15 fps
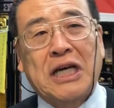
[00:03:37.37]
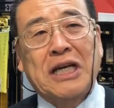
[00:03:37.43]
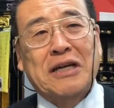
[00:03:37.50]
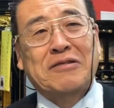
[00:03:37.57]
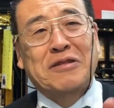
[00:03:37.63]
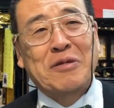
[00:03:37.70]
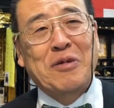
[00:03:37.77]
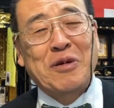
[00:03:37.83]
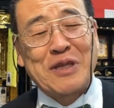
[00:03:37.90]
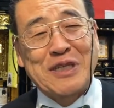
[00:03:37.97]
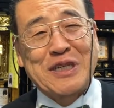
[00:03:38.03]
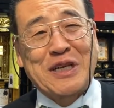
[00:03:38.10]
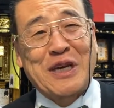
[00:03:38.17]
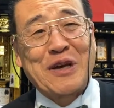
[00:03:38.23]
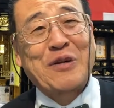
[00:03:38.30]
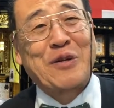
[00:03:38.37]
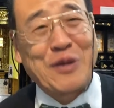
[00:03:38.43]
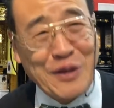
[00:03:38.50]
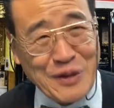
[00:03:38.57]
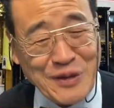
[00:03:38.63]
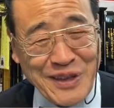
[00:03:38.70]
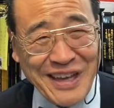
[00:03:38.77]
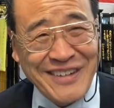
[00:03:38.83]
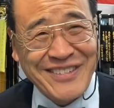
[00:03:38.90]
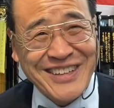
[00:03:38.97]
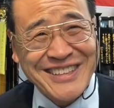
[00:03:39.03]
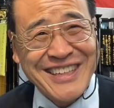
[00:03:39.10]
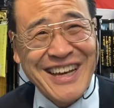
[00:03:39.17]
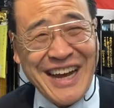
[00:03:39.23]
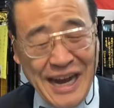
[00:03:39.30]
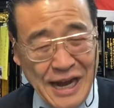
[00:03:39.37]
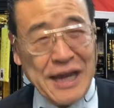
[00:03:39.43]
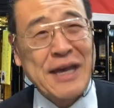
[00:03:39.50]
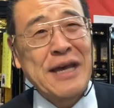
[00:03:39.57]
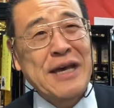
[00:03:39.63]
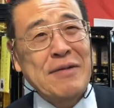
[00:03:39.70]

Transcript: なくても私は結構でございます。はい。